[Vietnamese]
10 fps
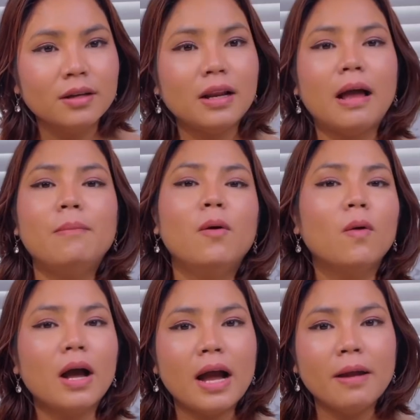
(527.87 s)
là
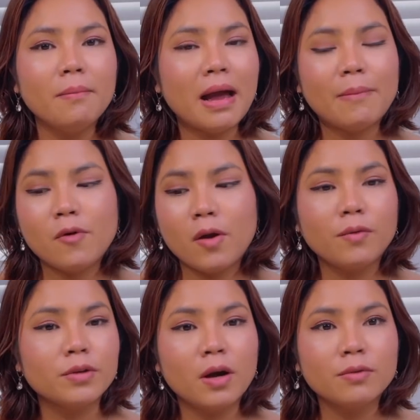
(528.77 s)
một hai ba Maria
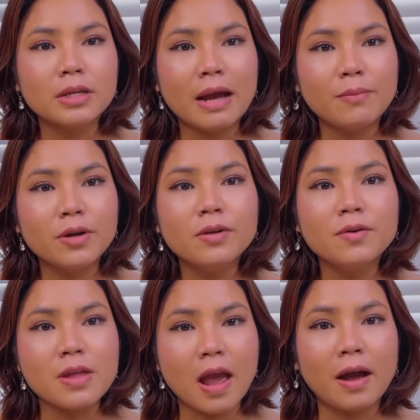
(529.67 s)
không cho ông xã Maria
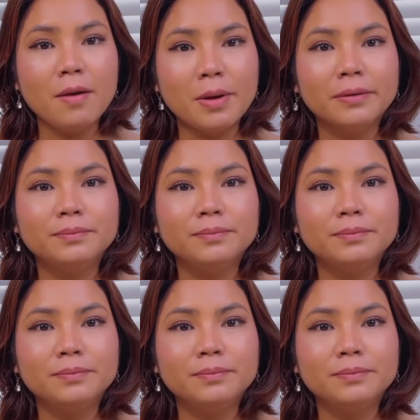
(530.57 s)
vô nhà các bạn